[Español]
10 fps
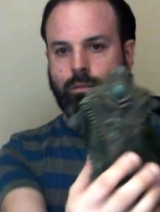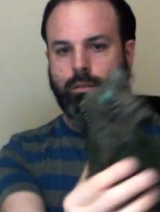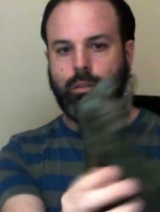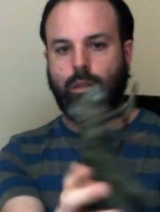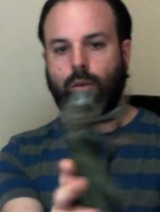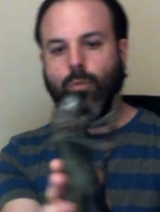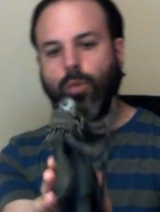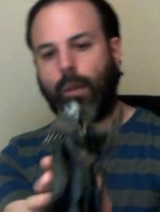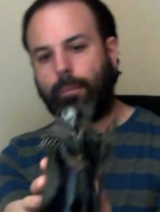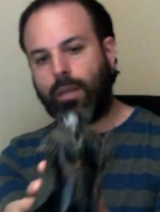tiene como
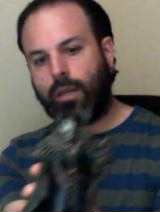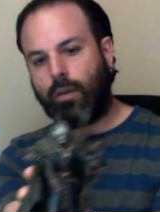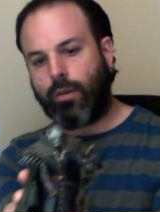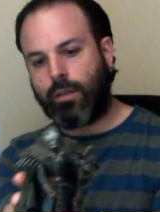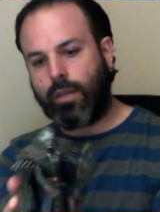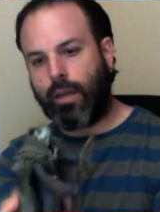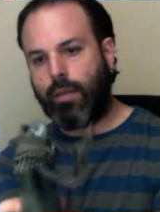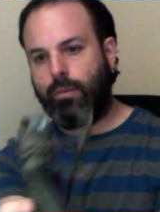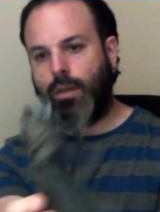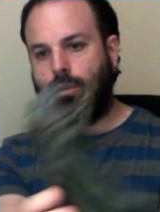una piedra verde
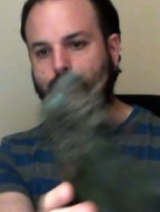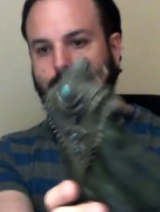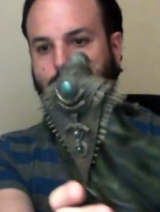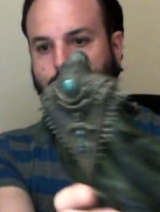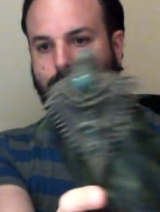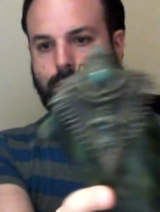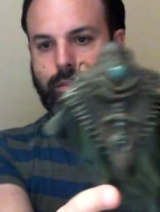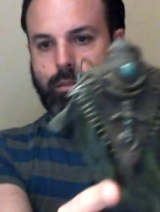ahí, miren los detalles.